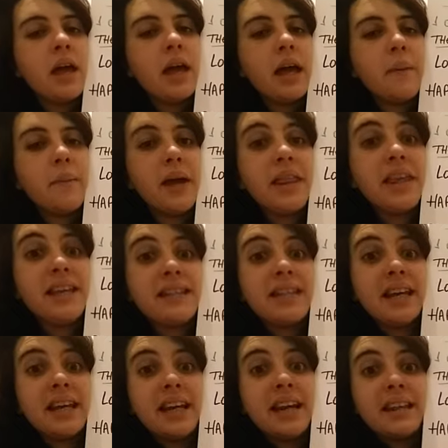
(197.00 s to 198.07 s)
En vez de
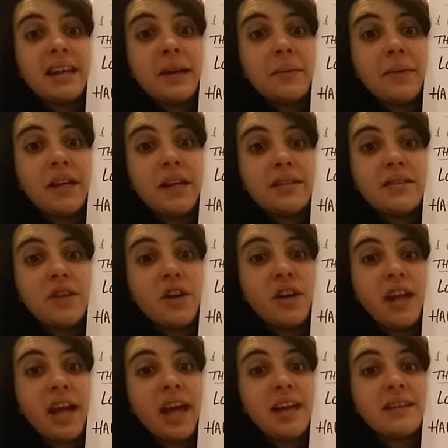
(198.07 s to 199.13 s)
hacer la terminación
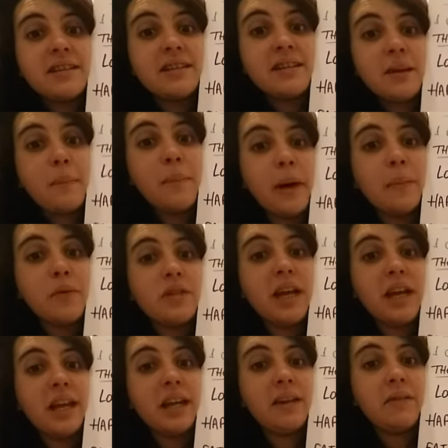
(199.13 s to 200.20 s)
est, vamos a
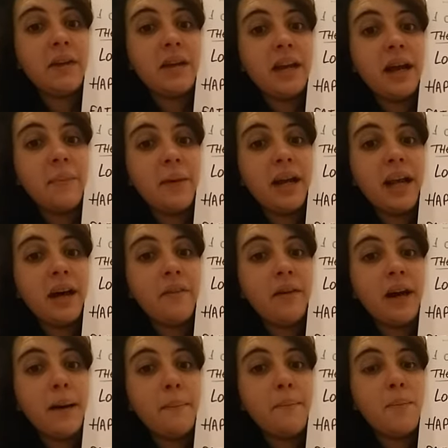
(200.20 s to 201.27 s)
escribir la
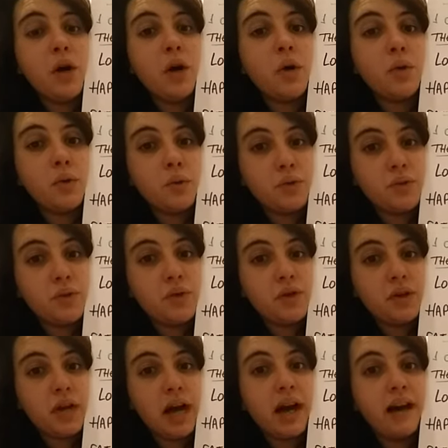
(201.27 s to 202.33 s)
palabra
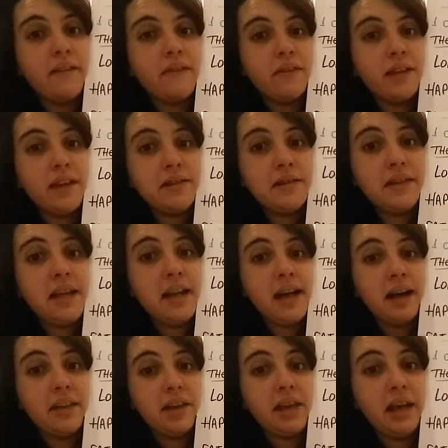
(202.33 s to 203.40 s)
most antes del
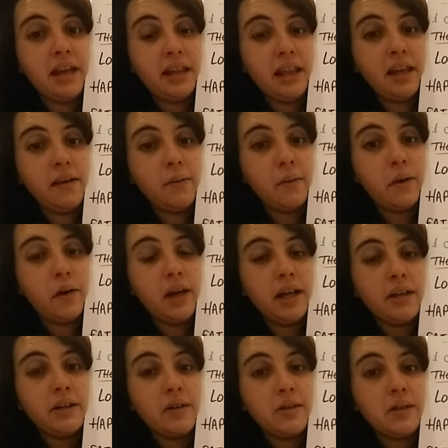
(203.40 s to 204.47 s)
adjetivo.
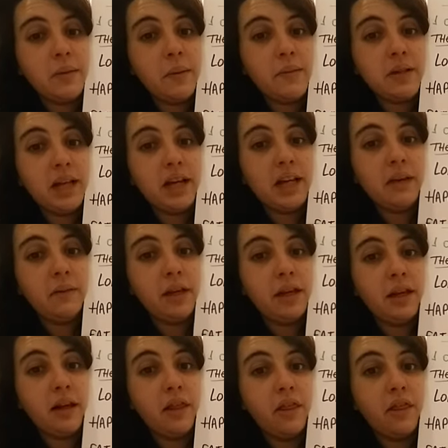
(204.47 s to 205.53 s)
Entonces vamos a
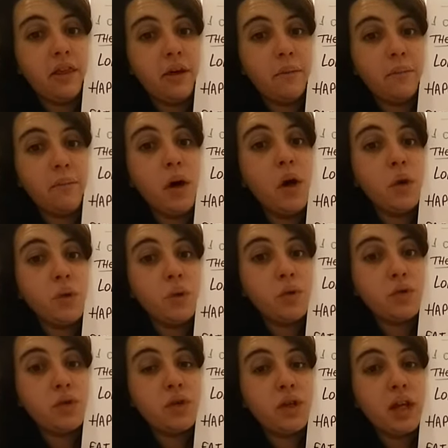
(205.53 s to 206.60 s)
escribir the
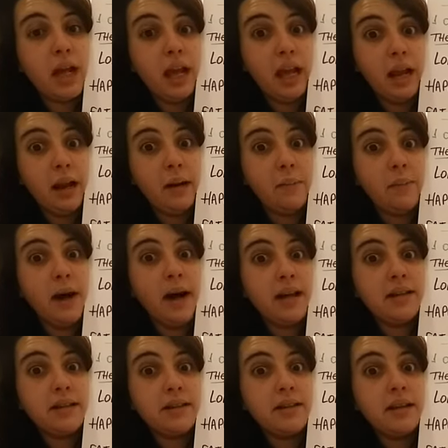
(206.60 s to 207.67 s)
most, el
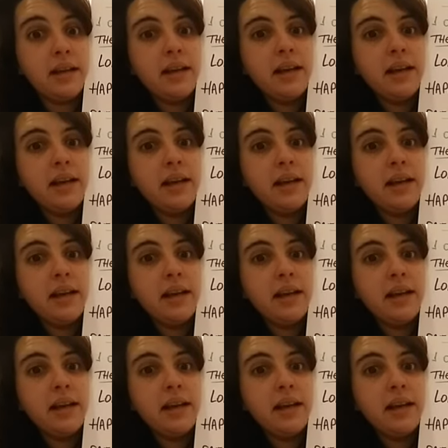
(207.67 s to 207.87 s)
más,